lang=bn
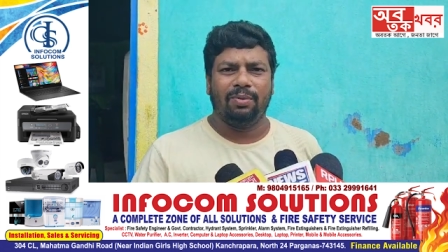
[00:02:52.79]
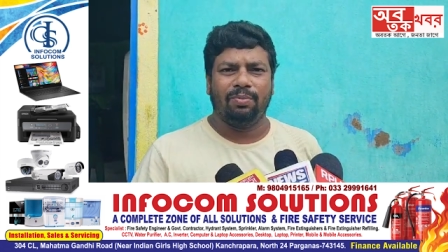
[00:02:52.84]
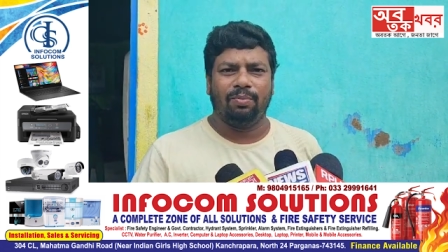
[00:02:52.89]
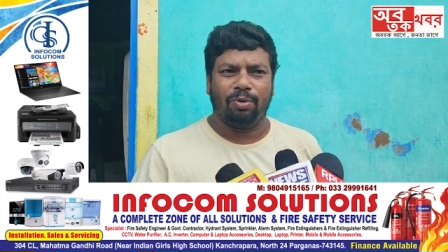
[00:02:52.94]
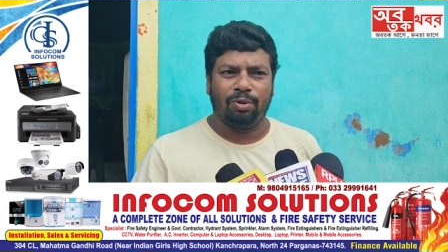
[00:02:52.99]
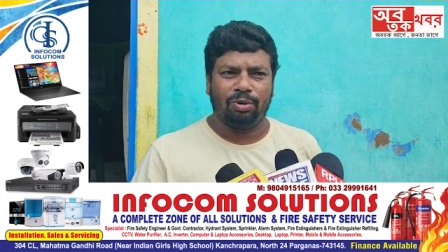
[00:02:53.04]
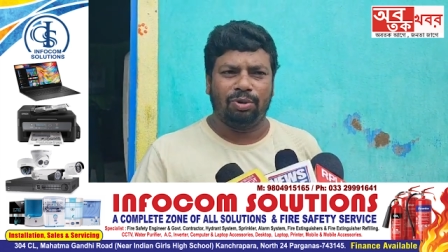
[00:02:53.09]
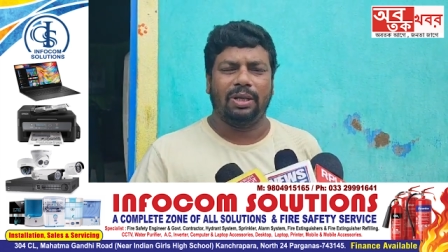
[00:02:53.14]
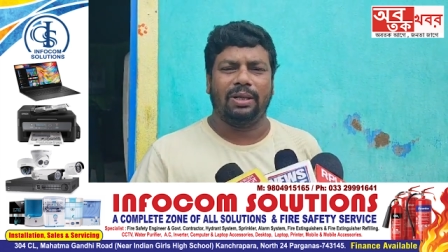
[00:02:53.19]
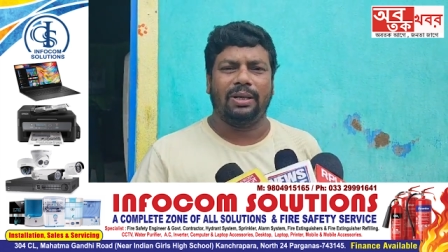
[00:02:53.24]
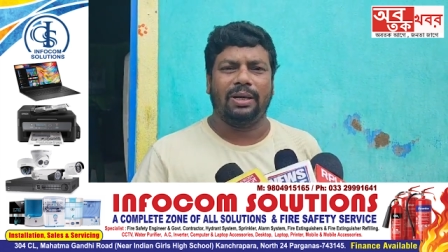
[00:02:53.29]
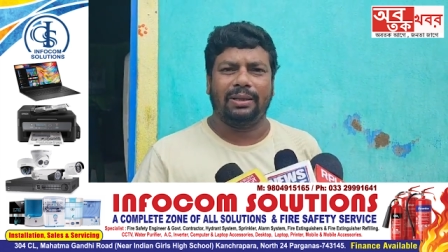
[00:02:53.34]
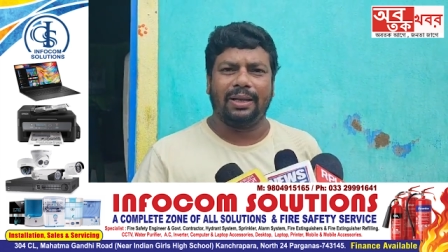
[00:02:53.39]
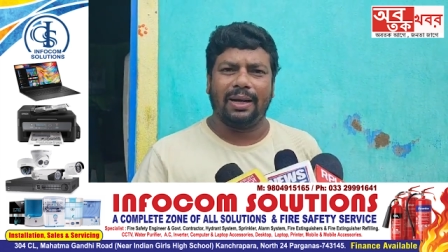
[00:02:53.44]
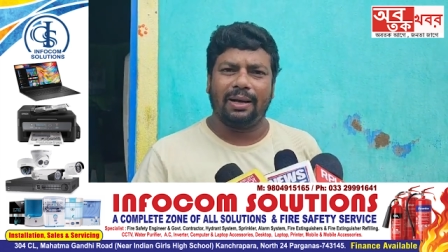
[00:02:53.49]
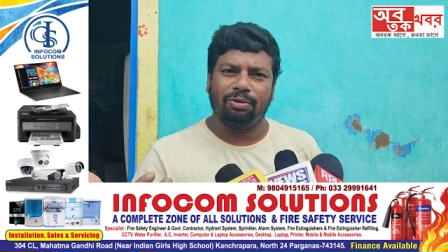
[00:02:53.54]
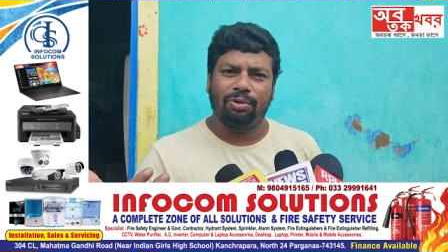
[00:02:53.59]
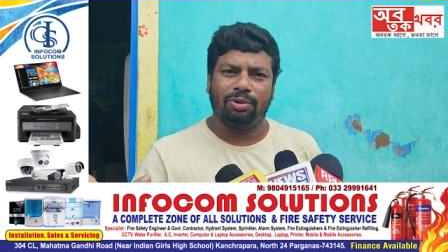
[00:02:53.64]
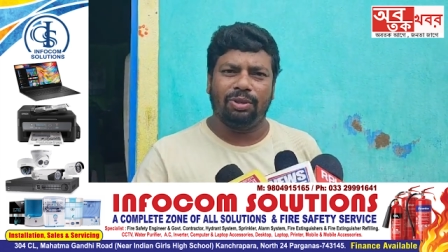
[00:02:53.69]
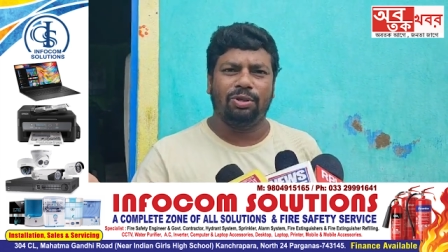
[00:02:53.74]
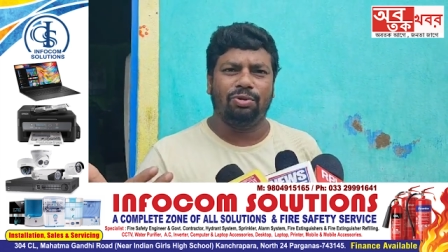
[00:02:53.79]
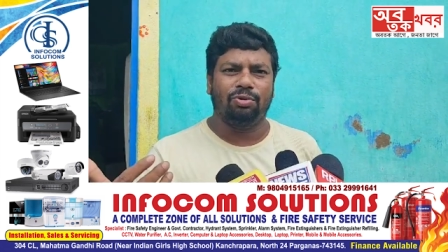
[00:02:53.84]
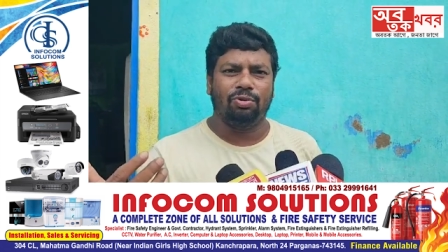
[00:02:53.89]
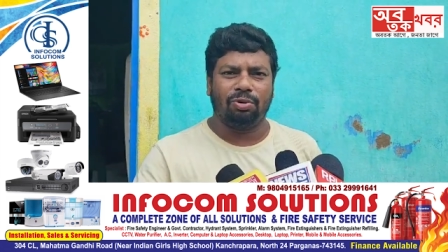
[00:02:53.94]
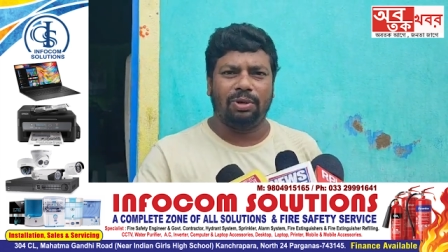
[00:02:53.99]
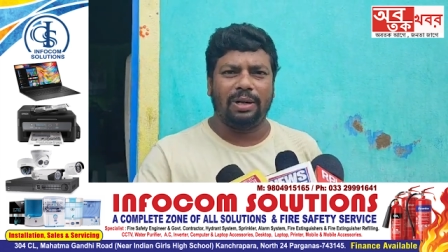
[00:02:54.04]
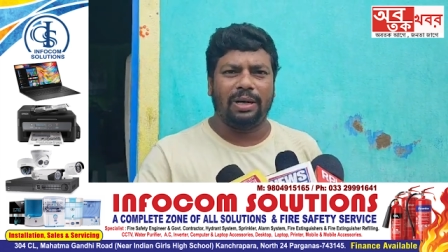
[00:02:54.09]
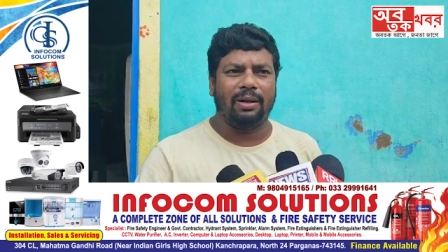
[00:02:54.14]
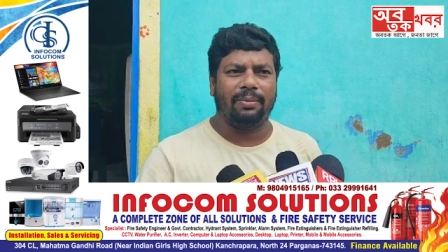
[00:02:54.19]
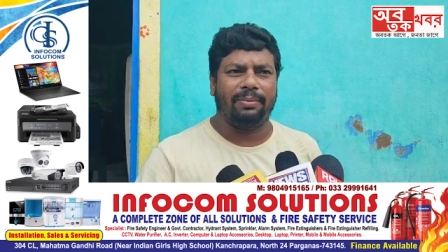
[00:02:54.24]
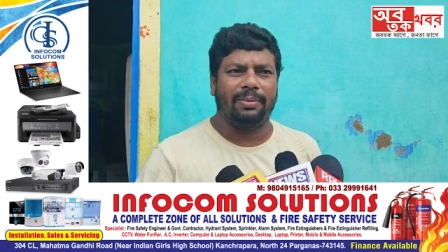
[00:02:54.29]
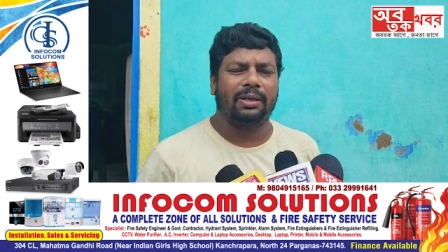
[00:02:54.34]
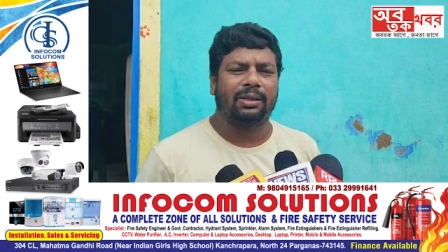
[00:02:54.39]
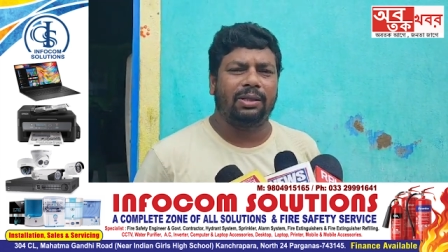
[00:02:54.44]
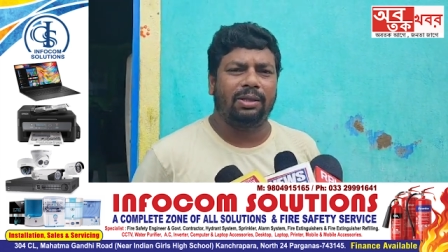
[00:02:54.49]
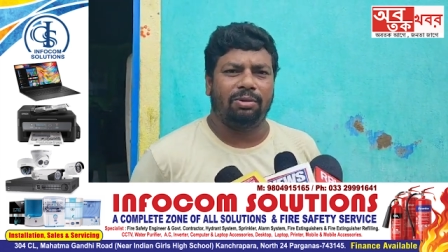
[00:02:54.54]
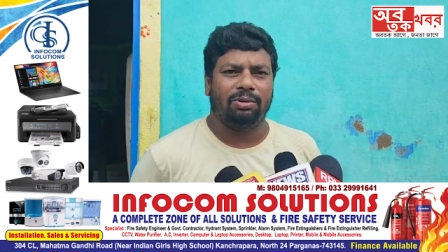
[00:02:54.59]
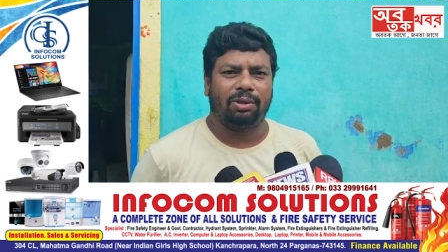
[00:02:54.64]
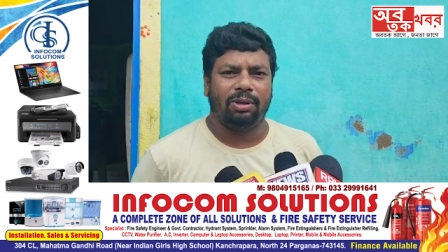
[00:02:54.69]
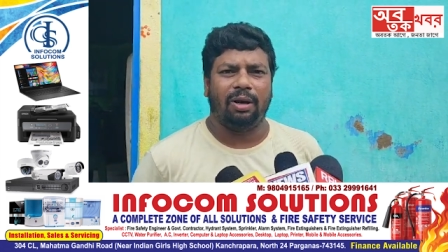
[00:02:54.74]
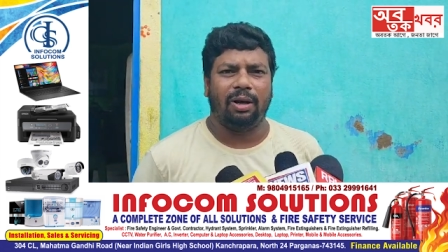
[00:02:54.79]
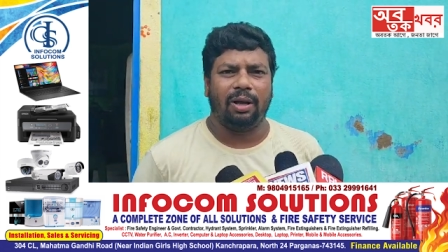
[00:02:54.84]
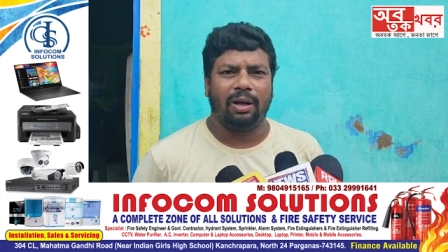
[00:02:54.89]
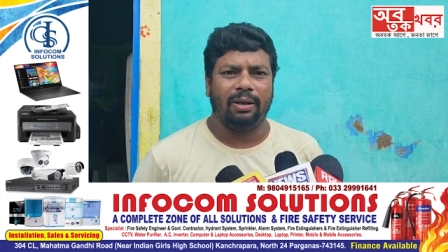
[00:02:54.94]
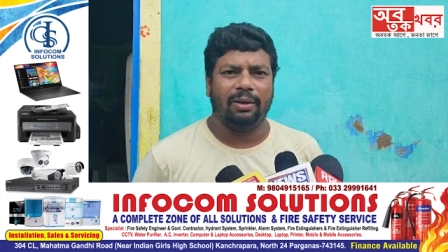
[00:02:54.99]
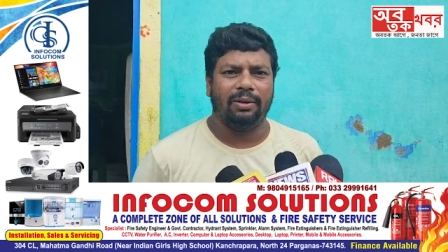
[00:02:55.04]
বসতে থাকে তাকে তো সে যোগ্য একটা ব্যক্তি হতে হবে